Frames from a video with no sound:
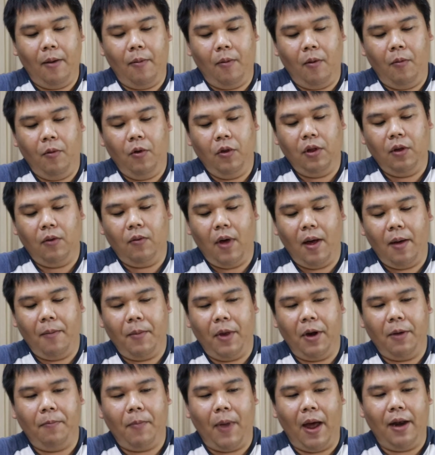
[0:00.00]
ผมรู้สึกว่า
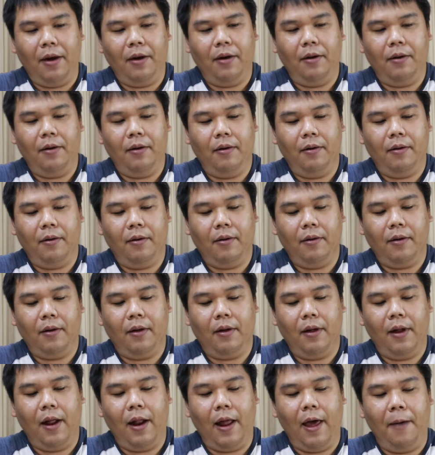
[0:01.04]
มันปั่น
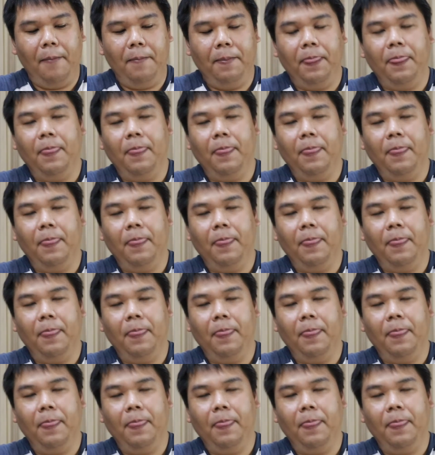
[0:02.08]
เขาเรียกอะไร